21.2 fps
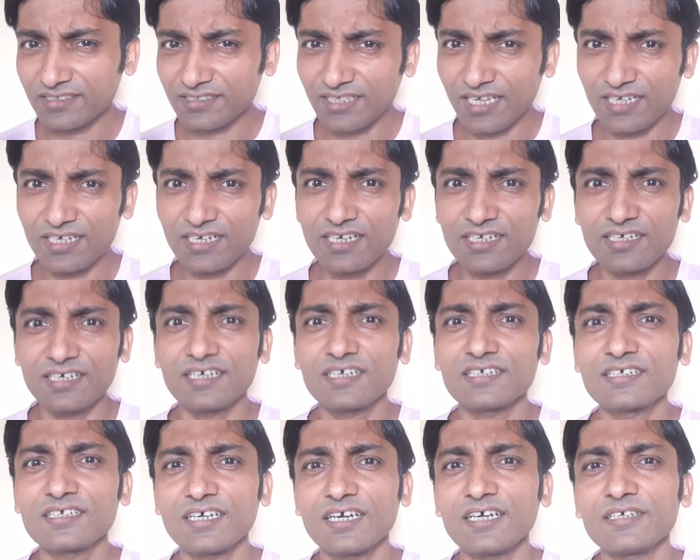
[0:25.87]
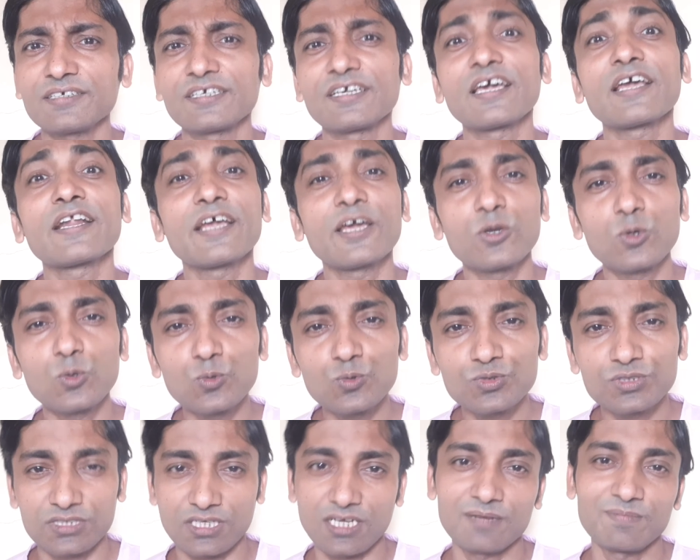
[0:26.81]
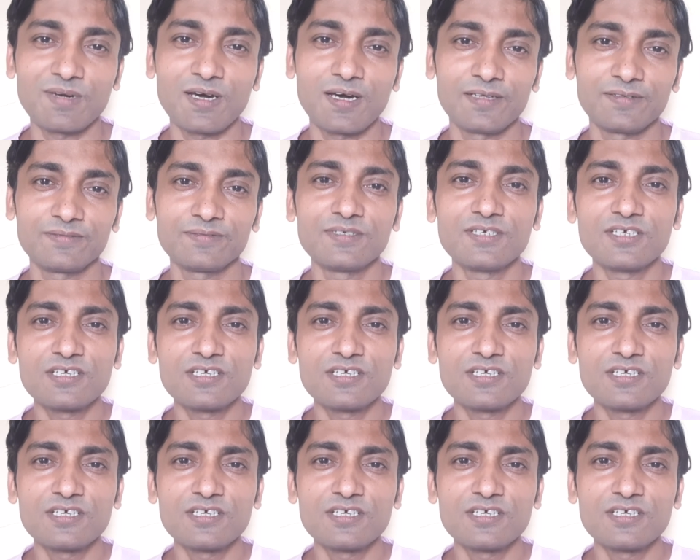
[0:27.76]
सारा घर का घरेलू सामान